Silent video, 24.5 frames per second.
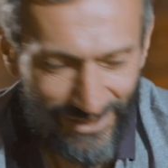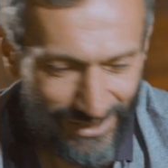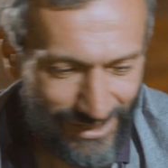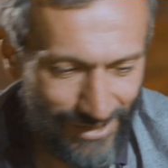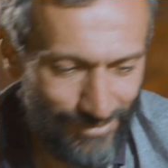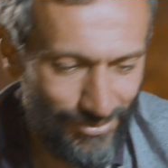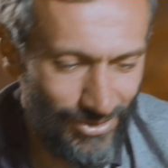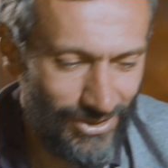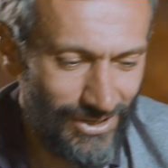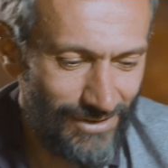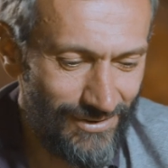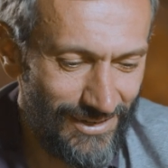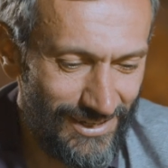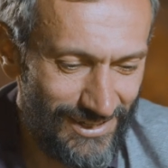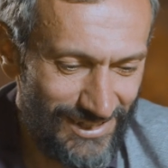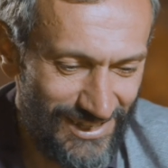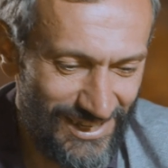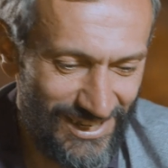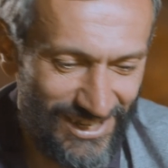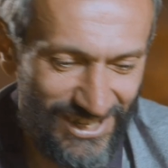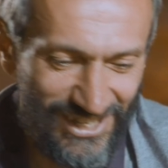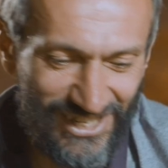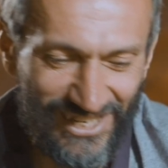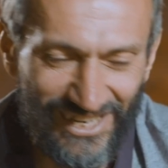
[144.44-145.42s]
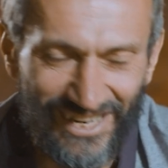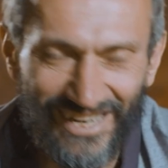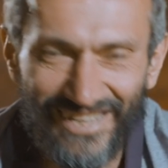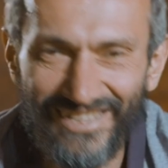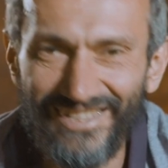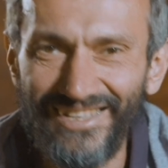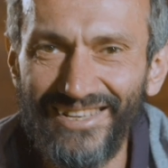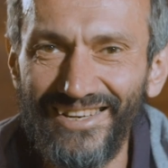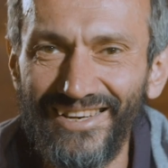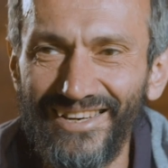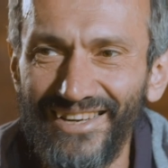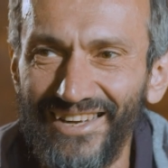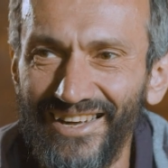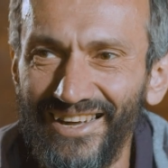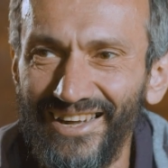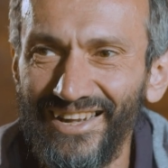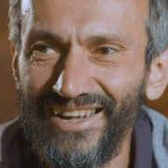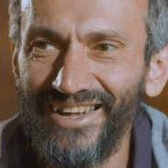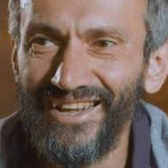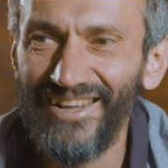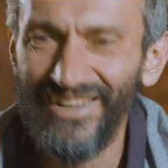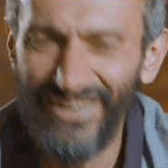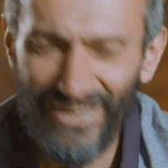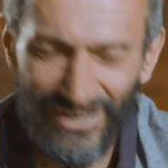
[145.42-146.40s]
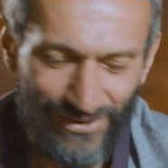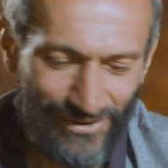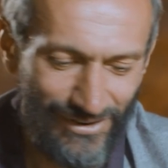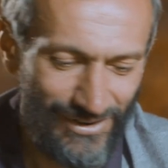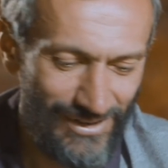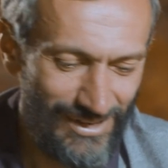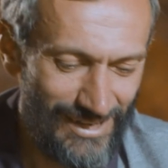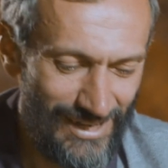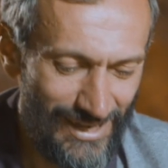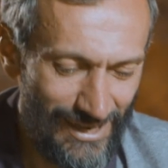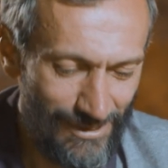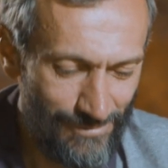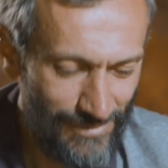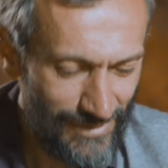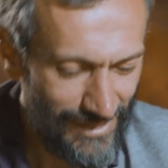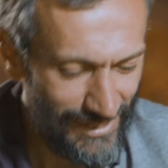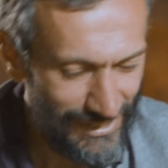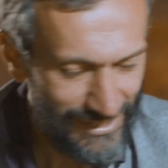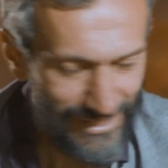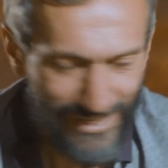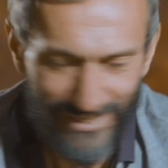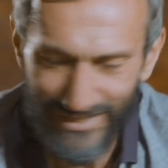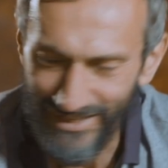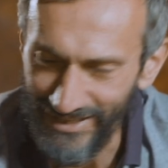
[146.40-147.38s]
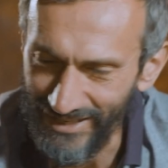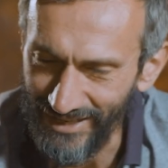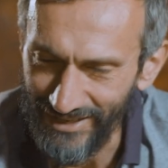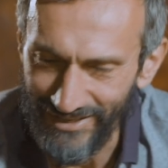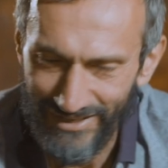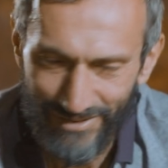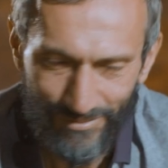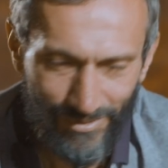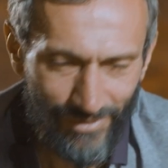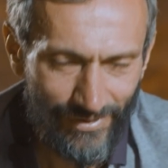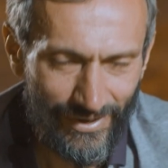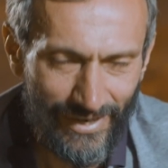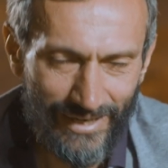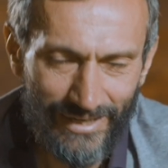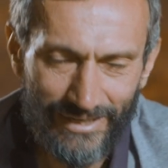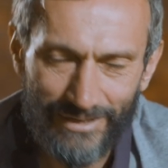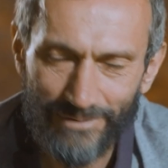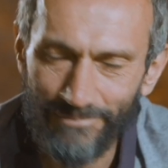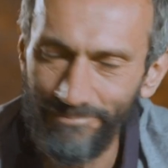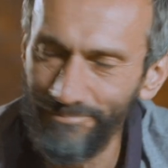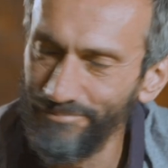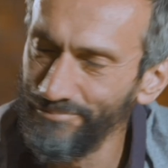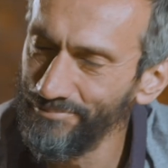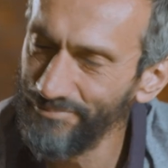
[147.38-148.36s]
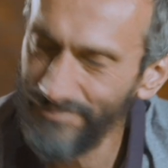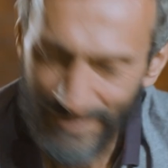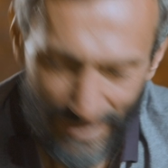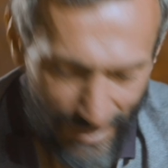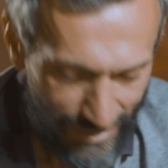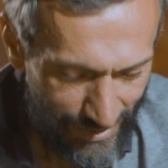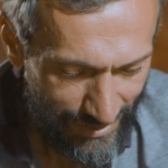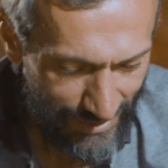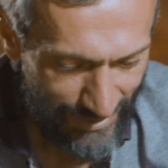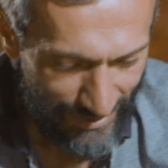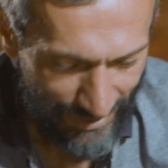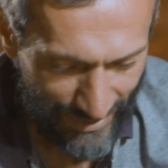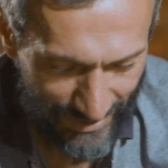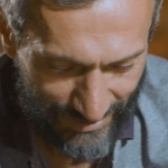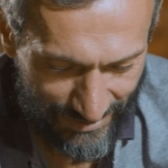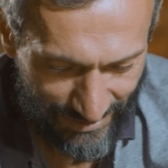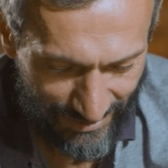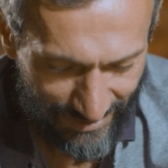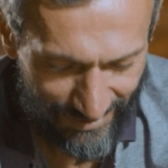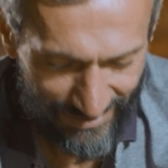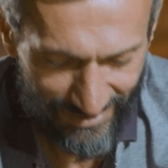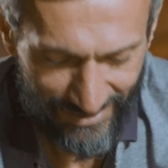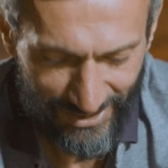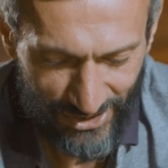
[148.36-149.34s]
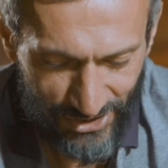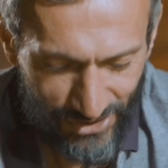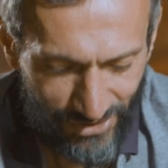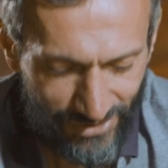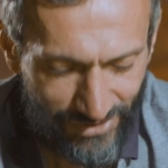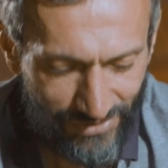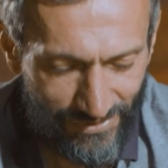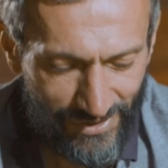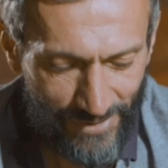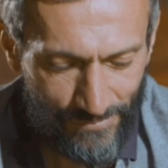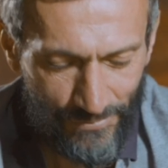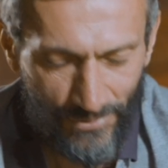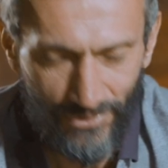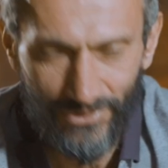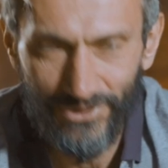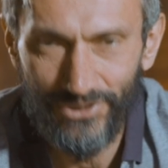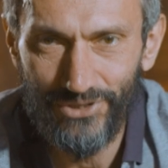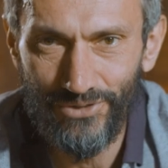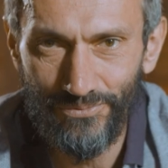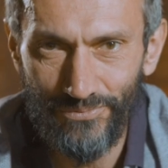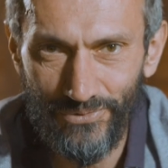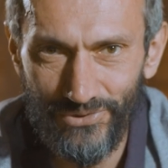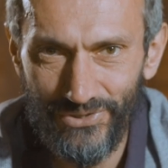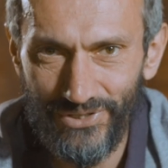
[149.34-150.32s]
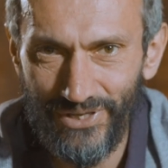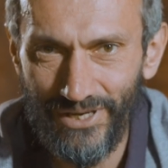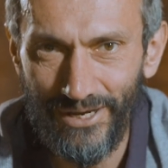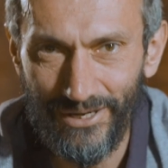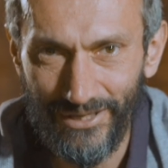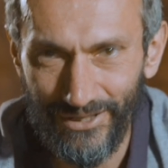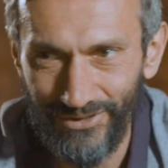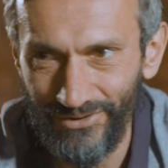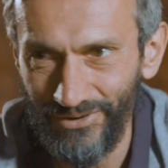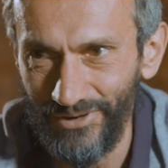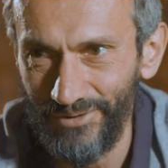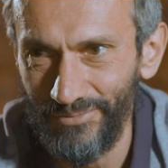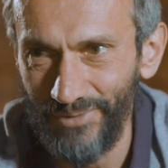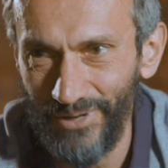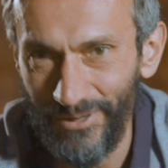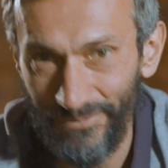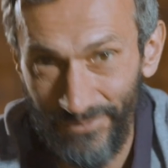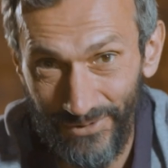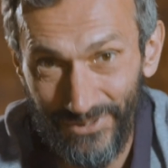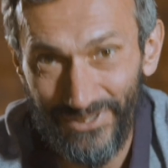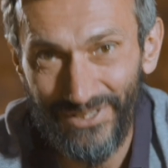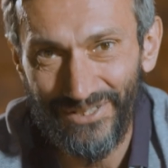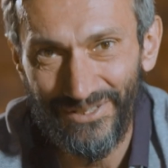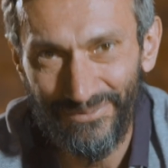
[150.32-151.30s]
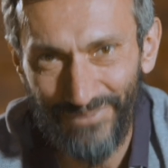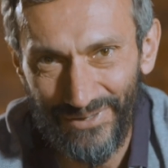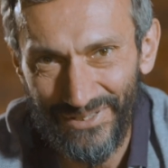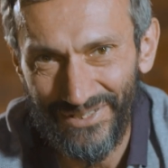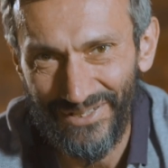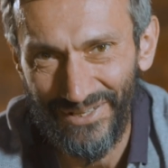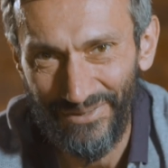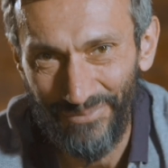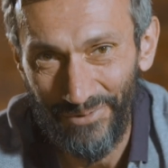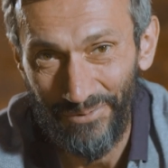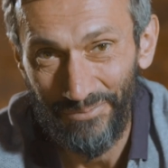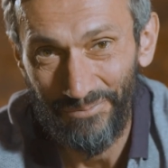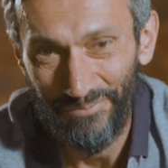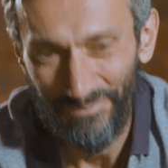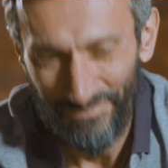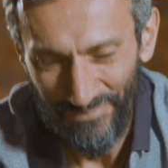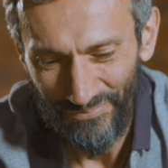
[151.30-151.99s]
Надо мной давай все ржать. Я говорю, не, подождите, так не бывает. Открыл и нашел две полностью пустые, которые были просто запасными.